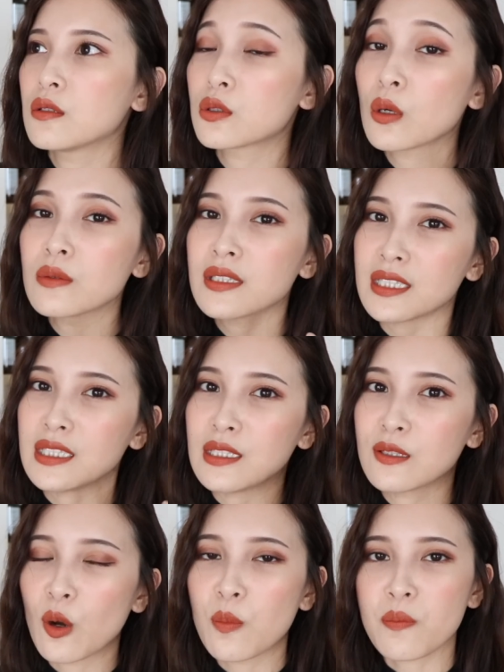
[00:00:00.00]
终
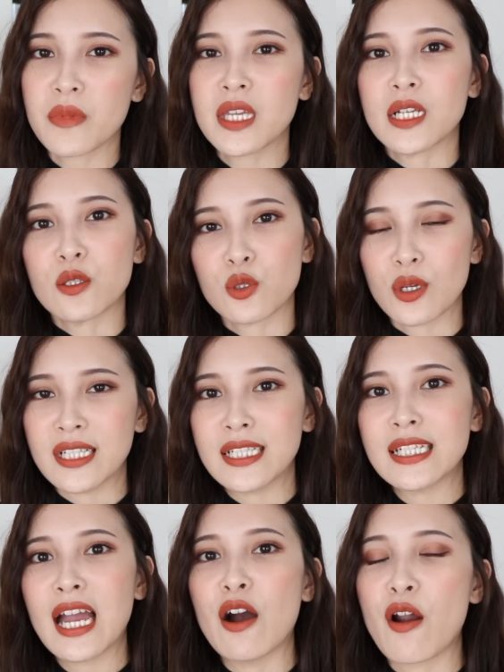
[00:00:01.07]
极浓密卷
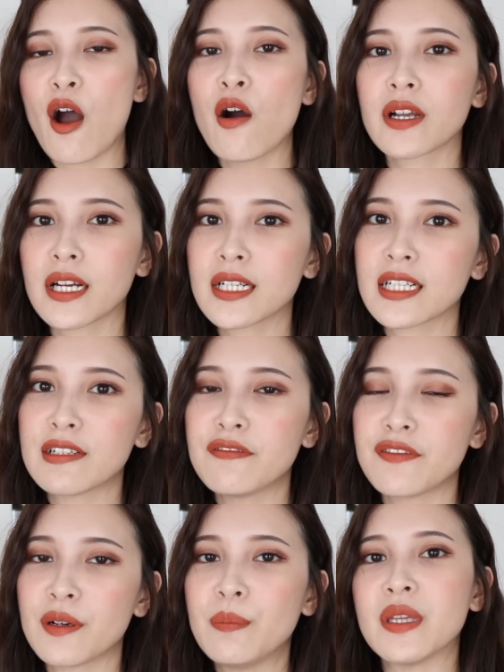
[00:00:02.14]
翘，然后根根
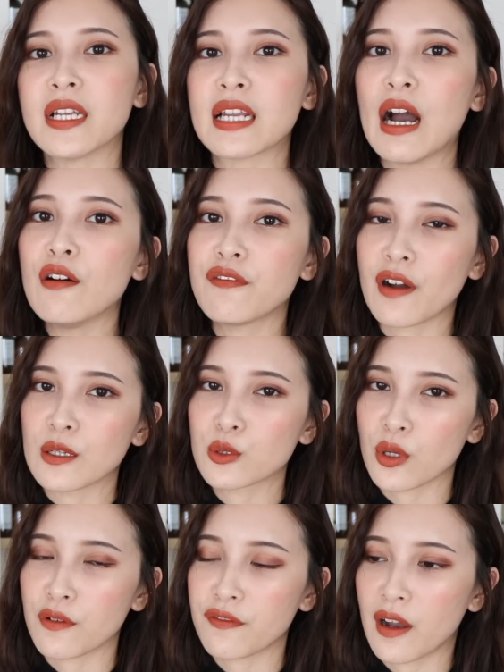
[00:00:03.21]
分明，然后防
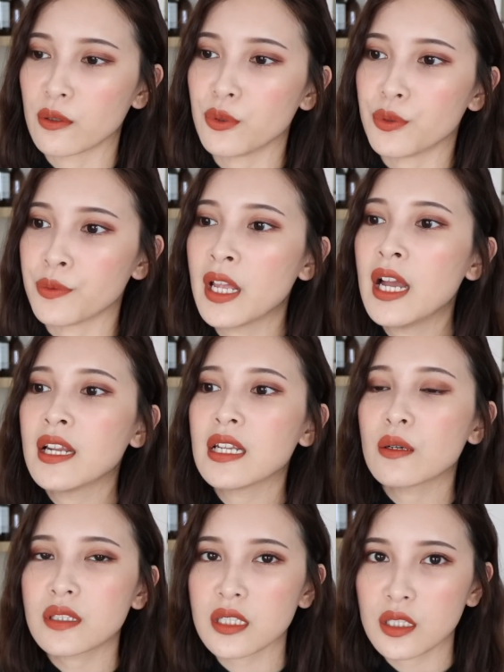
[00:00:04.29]
水防晕。
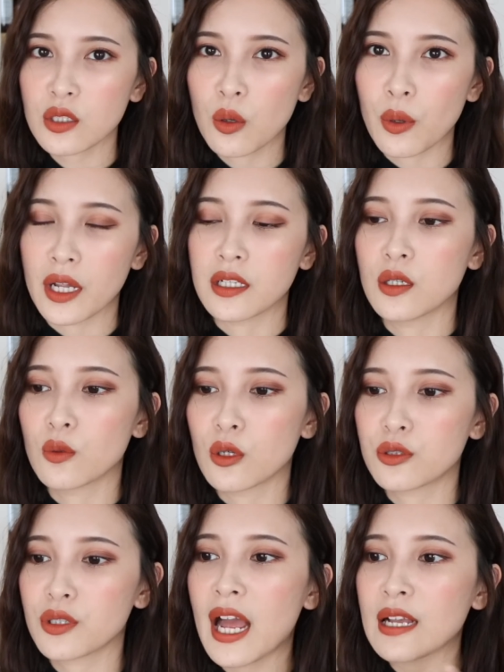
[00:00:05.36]
那我自己用完呢，我
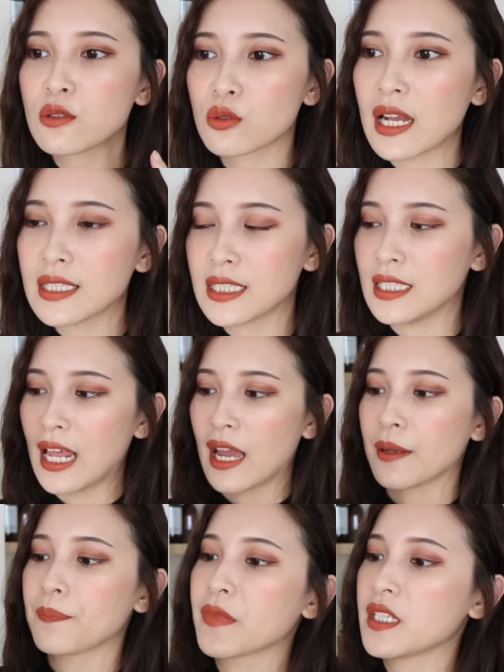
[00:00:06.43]
觉得它刷起
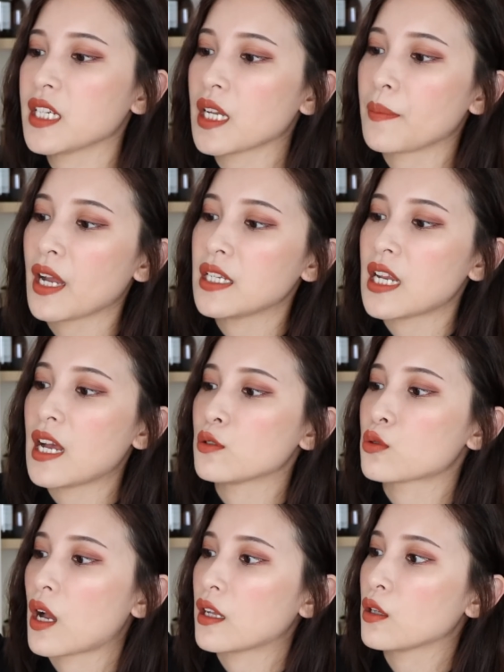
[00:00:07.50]
来，先给你们看一下它的
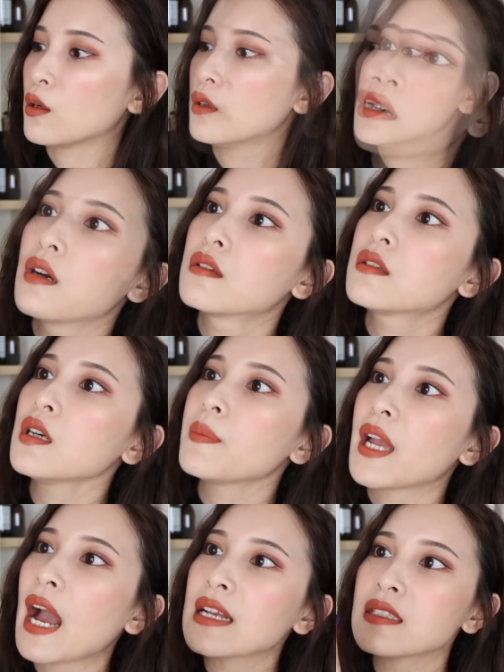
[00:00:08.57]
刷头，很特
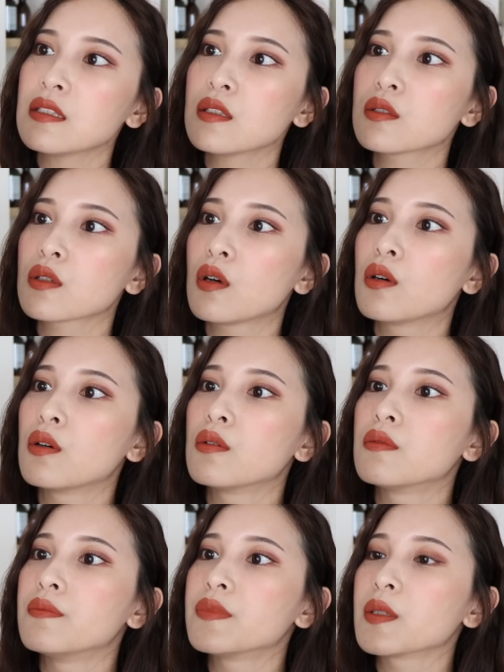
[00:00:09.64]
别，它是这
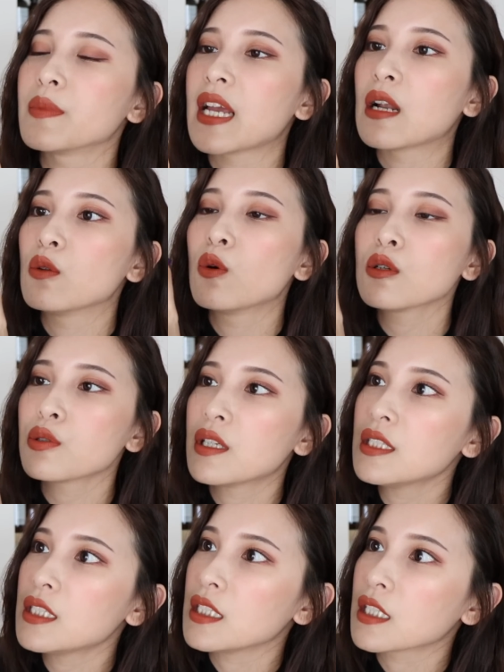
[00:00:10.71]
种怎么讲，螺
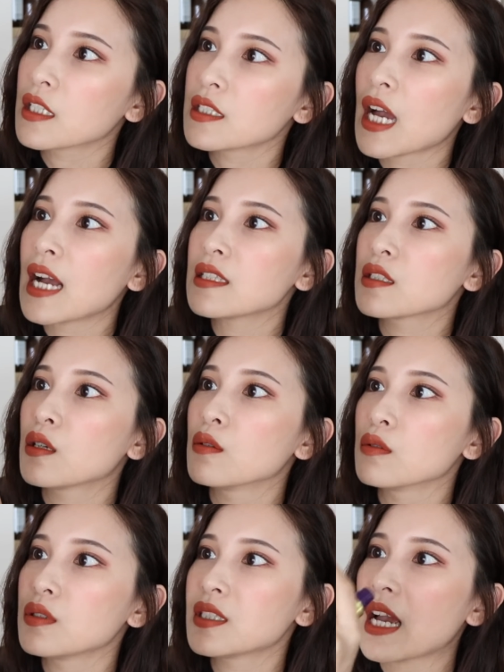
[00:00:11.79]
旋形，可是它只
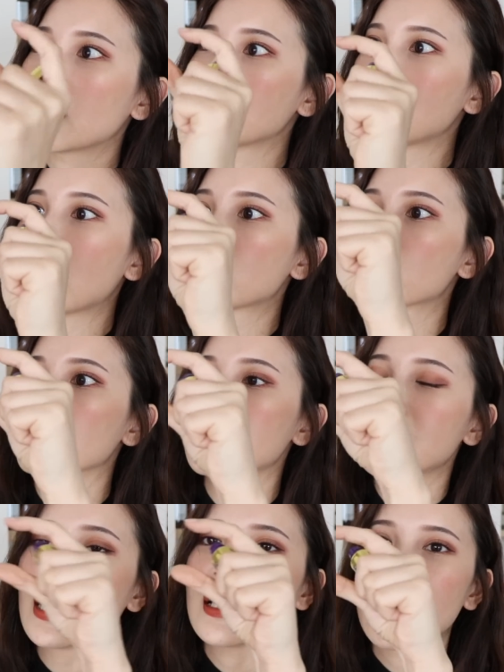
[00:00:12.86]
有上下
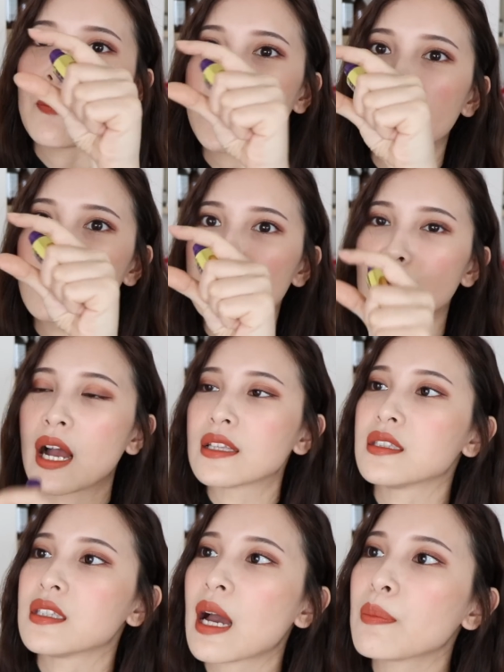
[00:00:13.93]
这样两边有刷
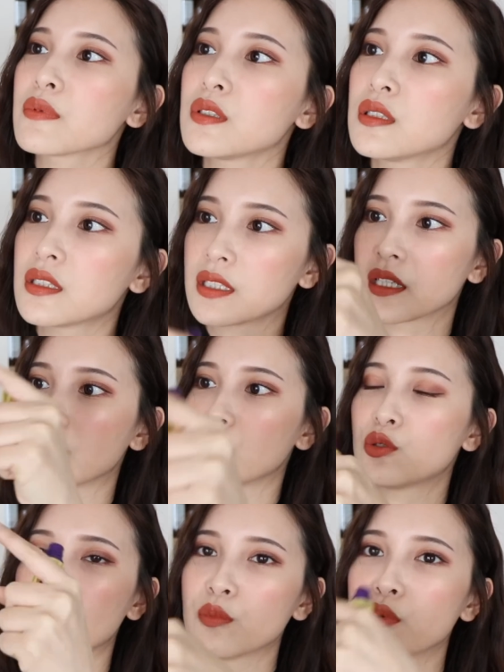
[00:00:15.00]
子，它不是整个
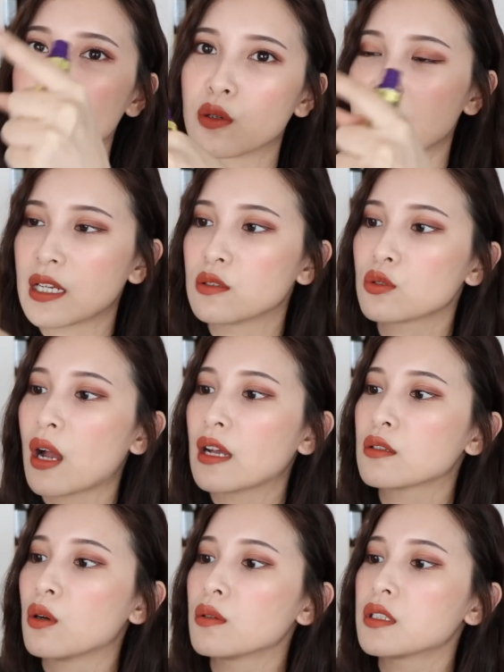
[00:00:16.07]
全部有这样刷
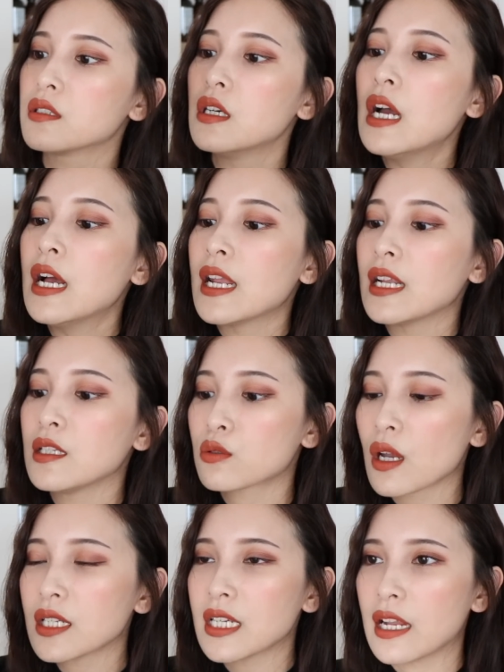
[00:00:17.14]
头的。那你
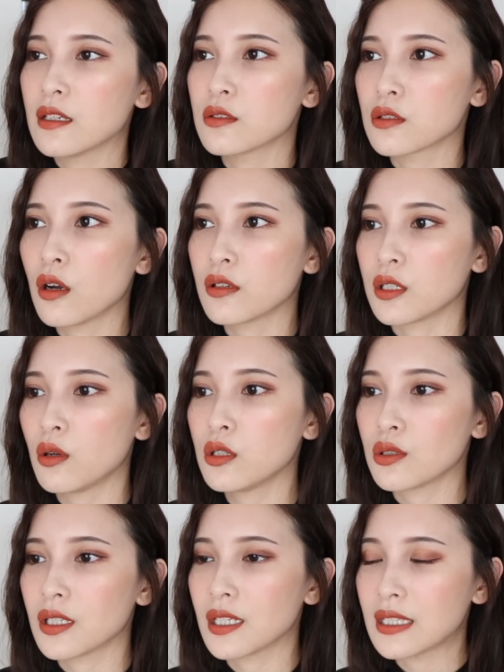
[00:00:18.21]
刷起来的时候，你会
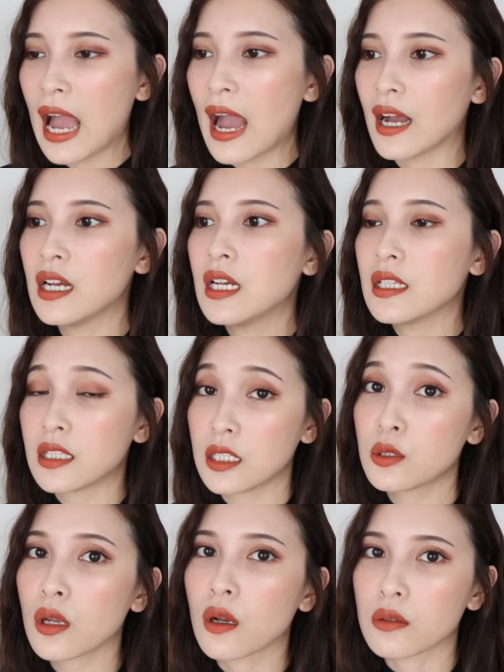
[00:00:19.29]
觉得它的
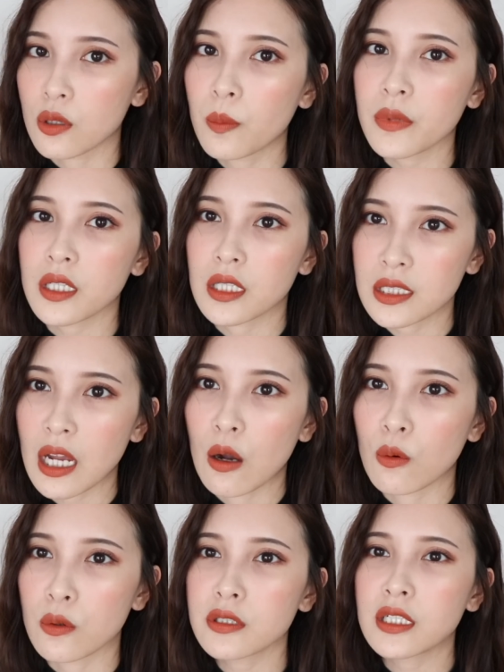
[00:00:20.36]
确有浓密的效
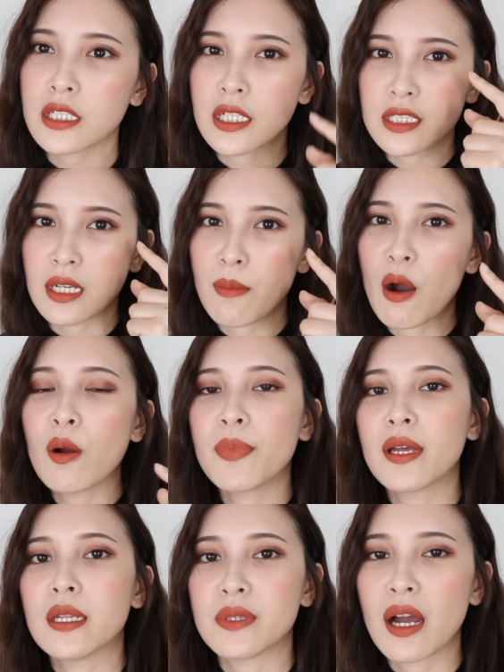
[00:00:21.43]
果，就是你的睫毛会
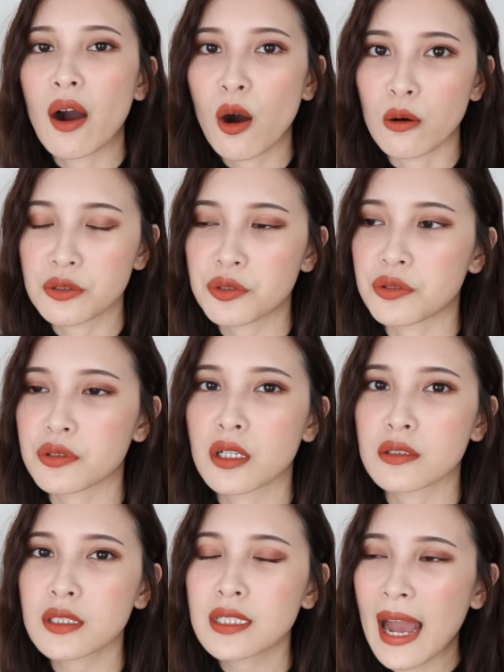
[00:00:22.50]
变得比较厚实，
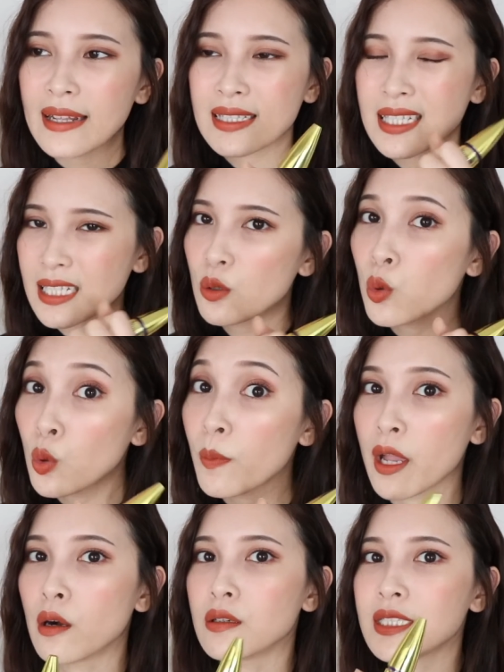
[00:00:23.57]
可是它几乎
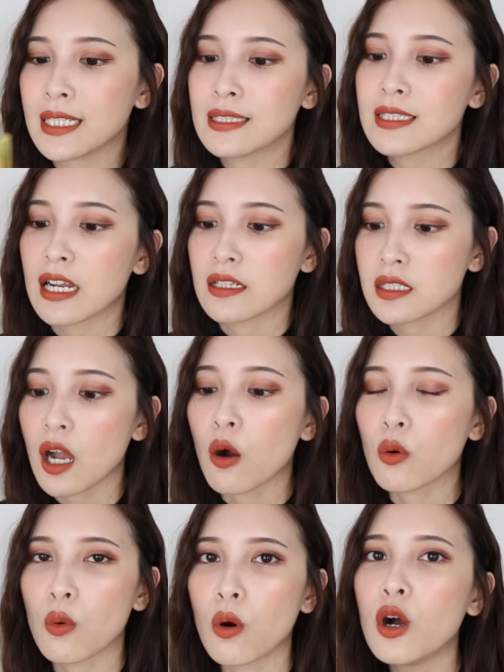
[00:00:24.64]
没有纤长的效
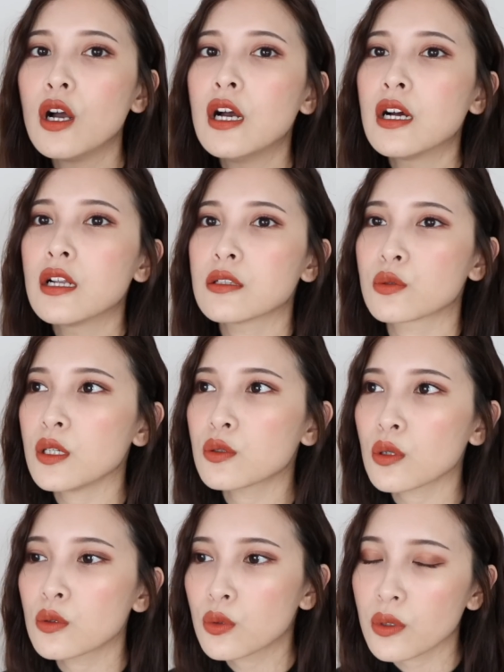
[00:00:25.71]
果。所以
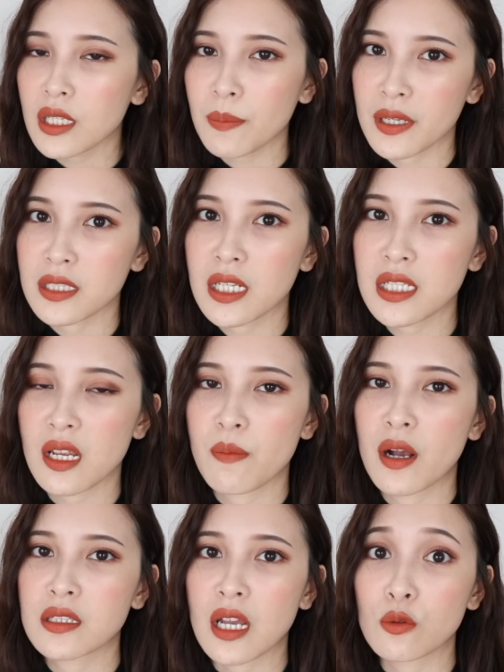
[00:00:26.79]
说，如果你本身睫
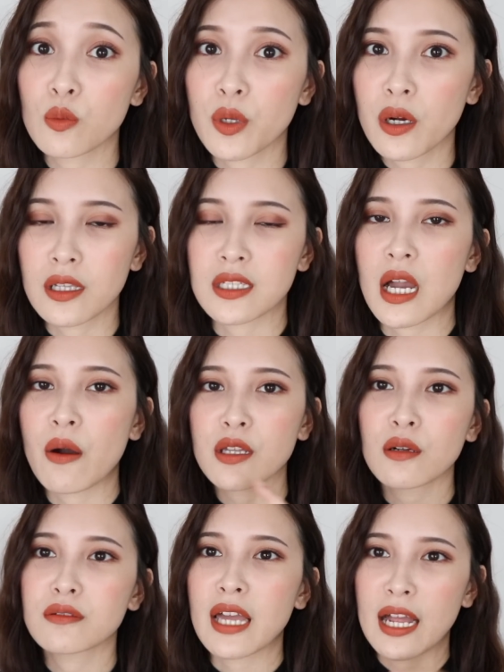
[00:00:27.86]
毛长度没有很长的话，
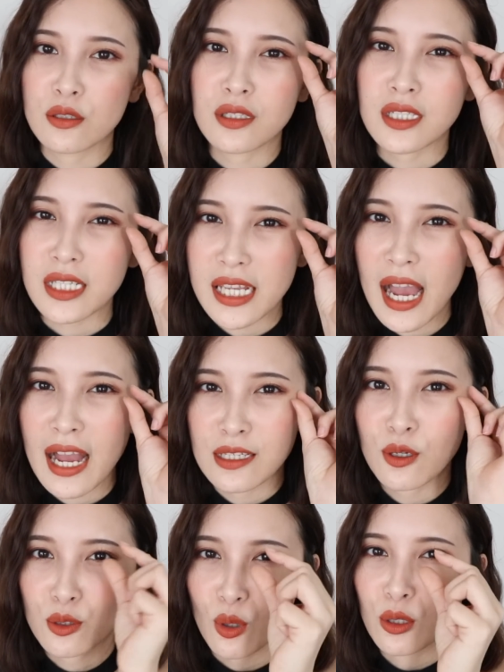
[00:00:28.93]
用它就是一样还
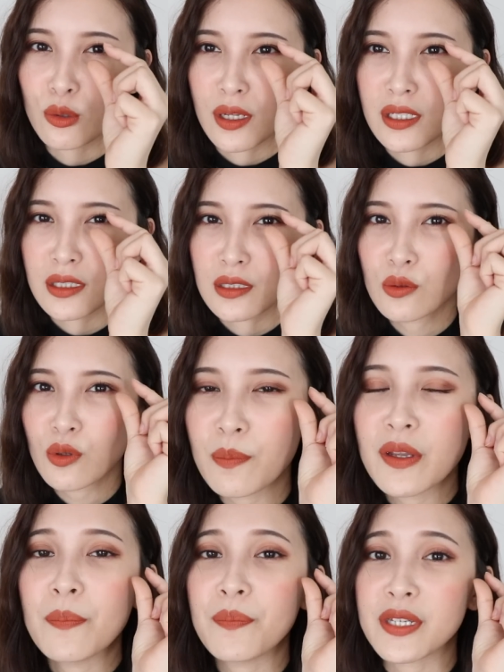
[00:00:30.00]
是会短短的，只
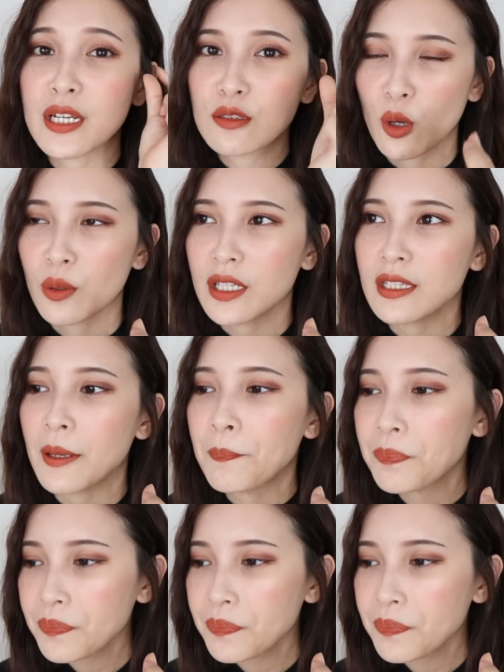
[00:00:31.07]
变比较浓一点。